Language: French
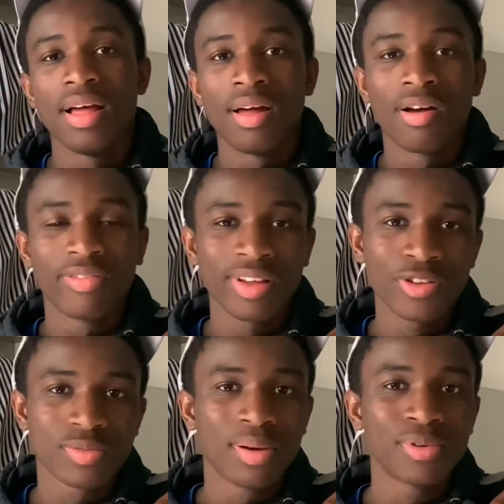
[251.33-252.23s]
en vrai, en
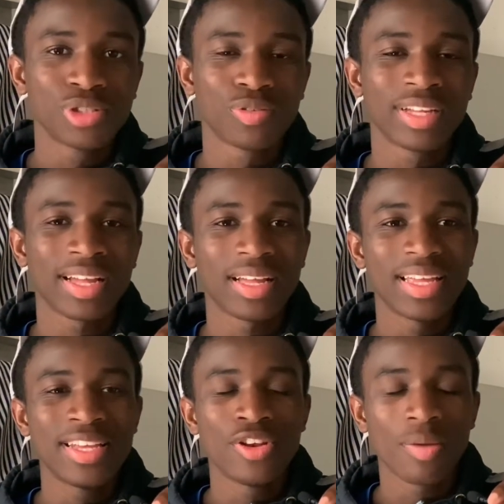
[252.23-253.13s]
ce moment, je regarde
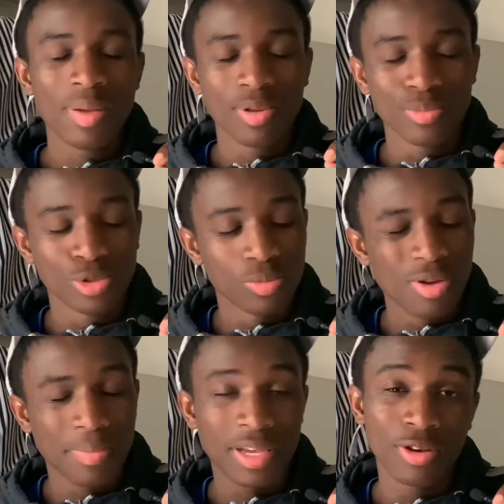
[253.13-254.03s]
énormément de
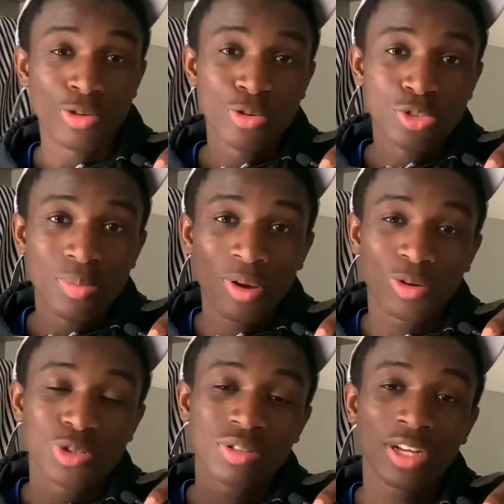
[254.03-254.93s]
youtubeurs, mais le youtubeur que
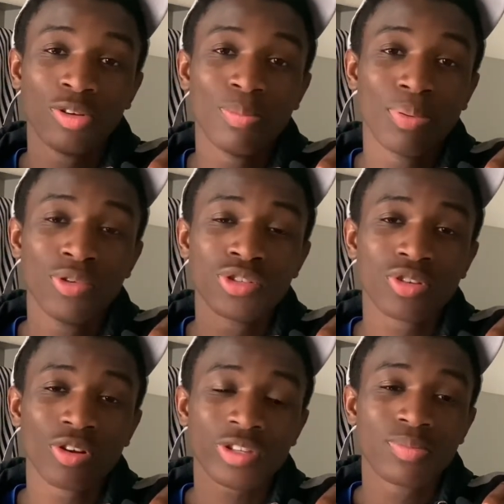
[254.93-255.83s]
je regarde le plus
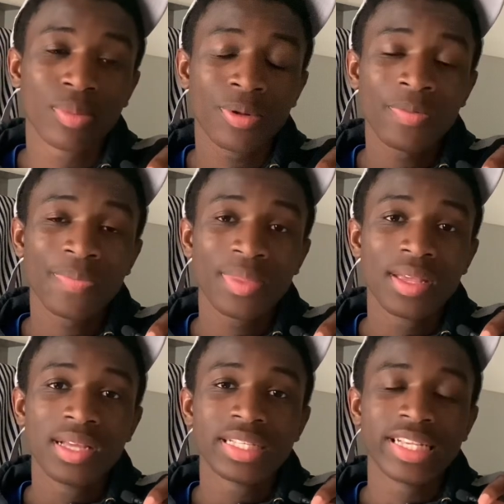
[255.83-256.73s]
en ce moment,
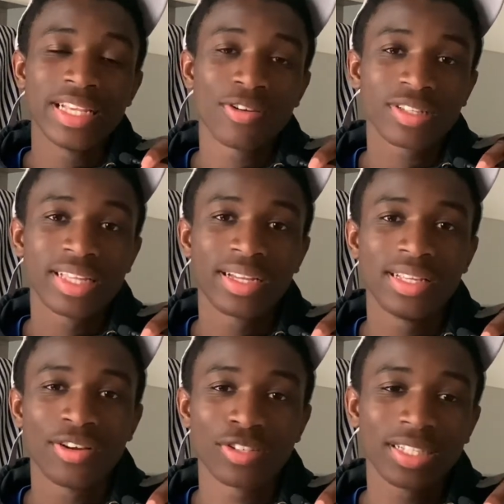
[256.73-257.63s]
c'est Inoxtag.
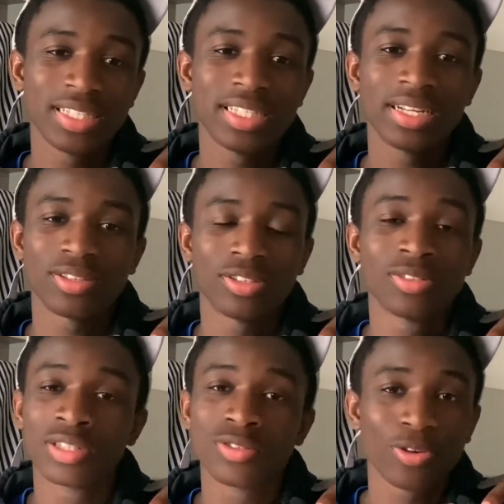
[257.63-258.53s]
Inoxtag, déjà, je
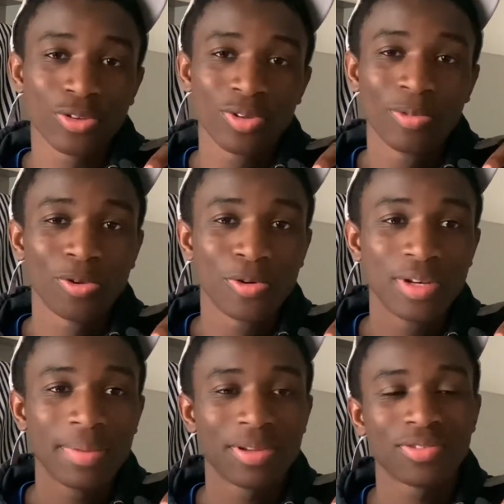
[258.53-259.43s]
suis sûr que tout le monde le
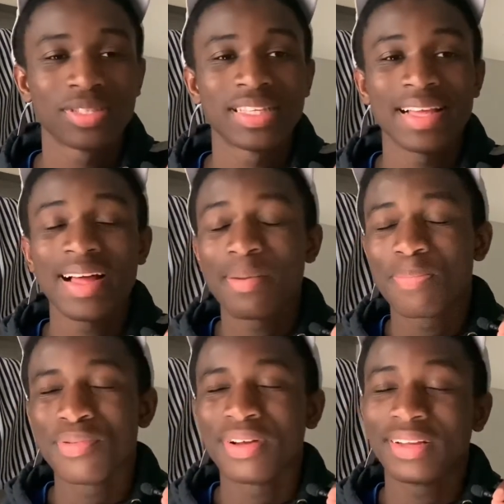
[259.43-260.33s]
connaît parce que c'est un
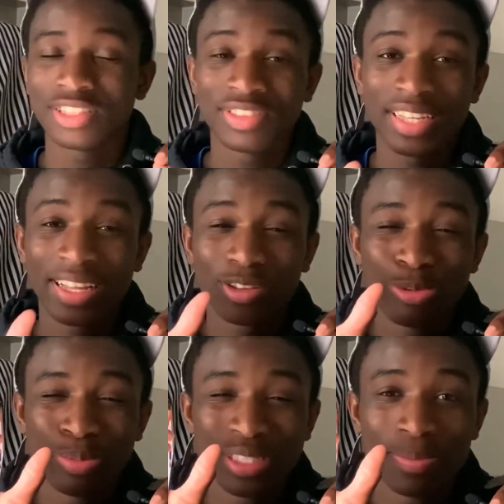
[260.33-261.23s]
peu, je veux dire, un
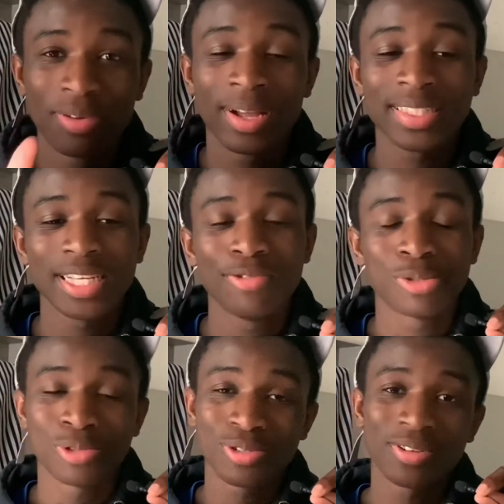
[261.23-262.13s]
tout petit peu grâce à lui que je
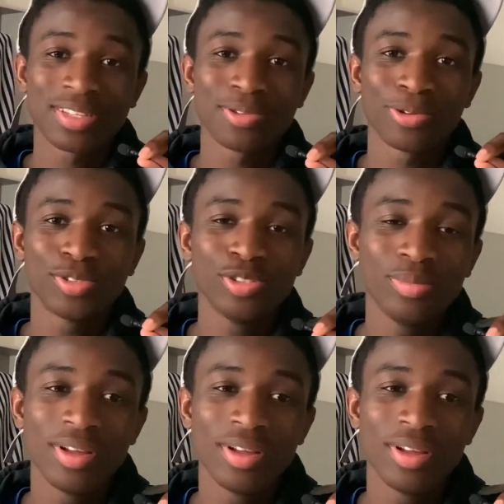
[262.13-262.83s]
me suis lancé sur YouTube